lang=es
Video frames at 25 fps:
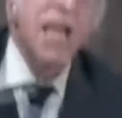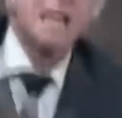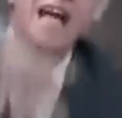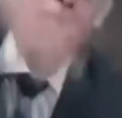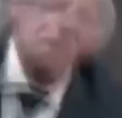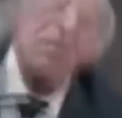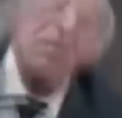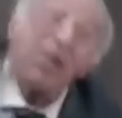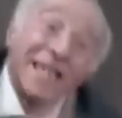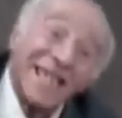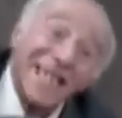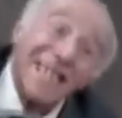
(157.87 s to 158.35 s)

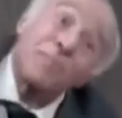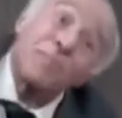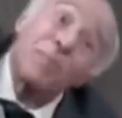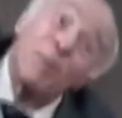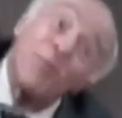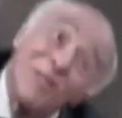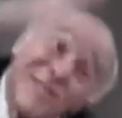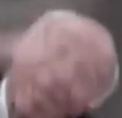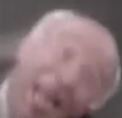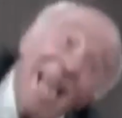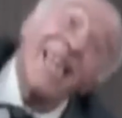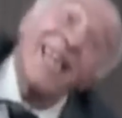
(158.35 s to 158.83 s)
camisas,
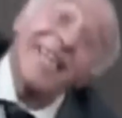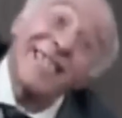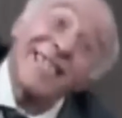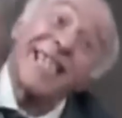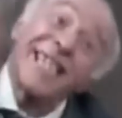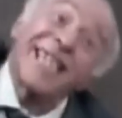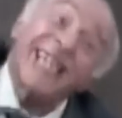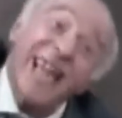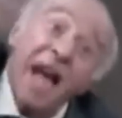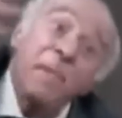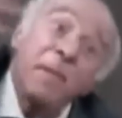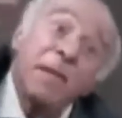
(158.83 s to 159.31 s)
montañas
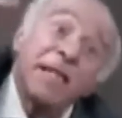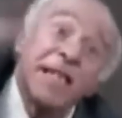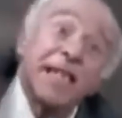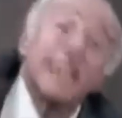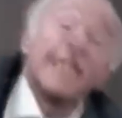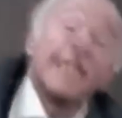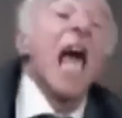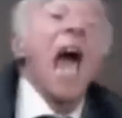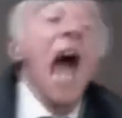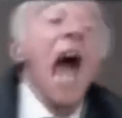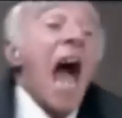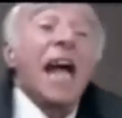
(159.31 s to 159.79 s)
de
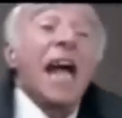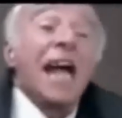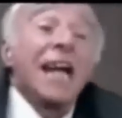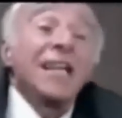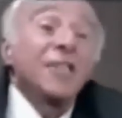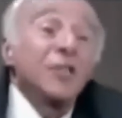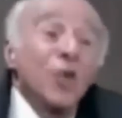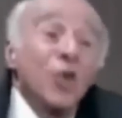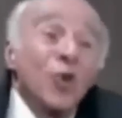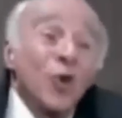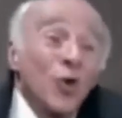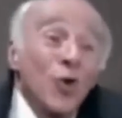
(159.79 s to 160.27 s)
camisas.
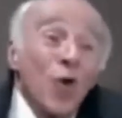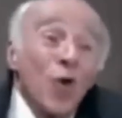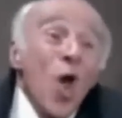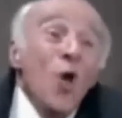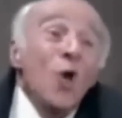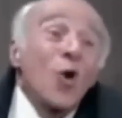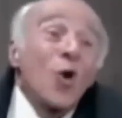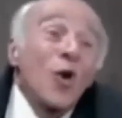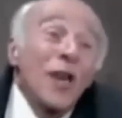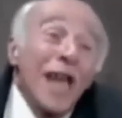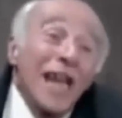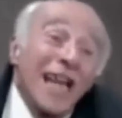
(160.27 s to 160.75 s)
¿Acaso con,
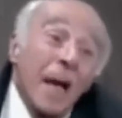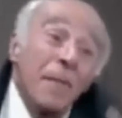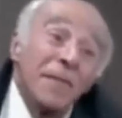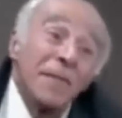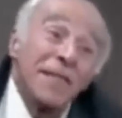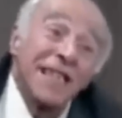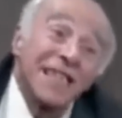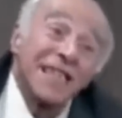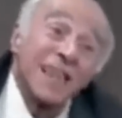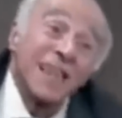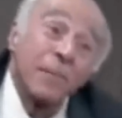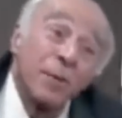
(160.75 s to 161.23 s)
la
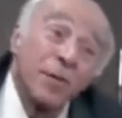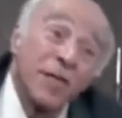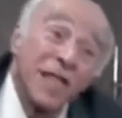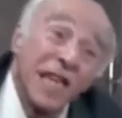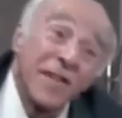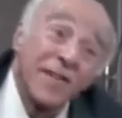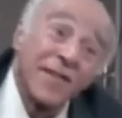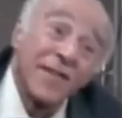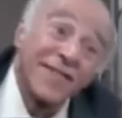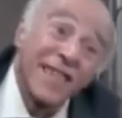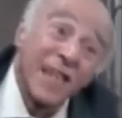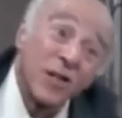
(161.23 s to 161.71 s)
camisa se puede
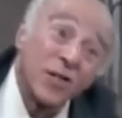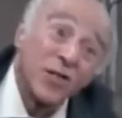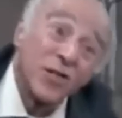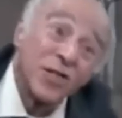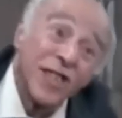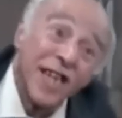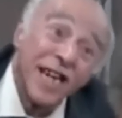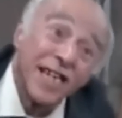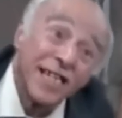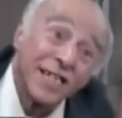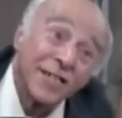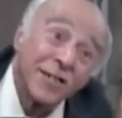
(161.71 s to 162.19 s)
levantar los
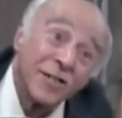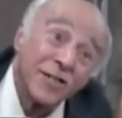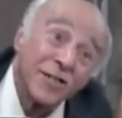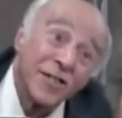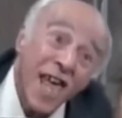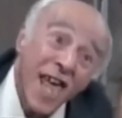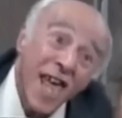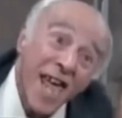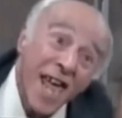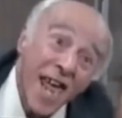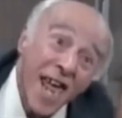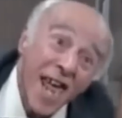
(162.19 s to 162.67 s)

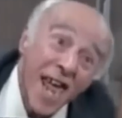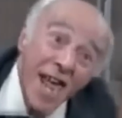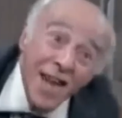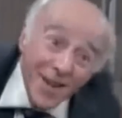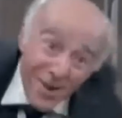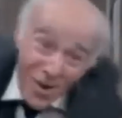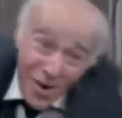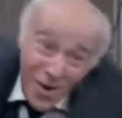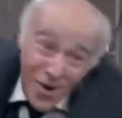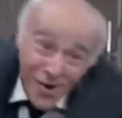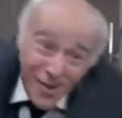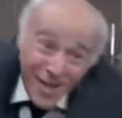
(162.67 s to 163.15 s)
créditos, eh?
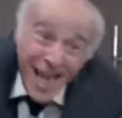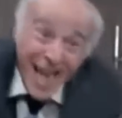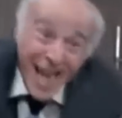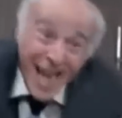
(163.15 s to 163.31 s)
No,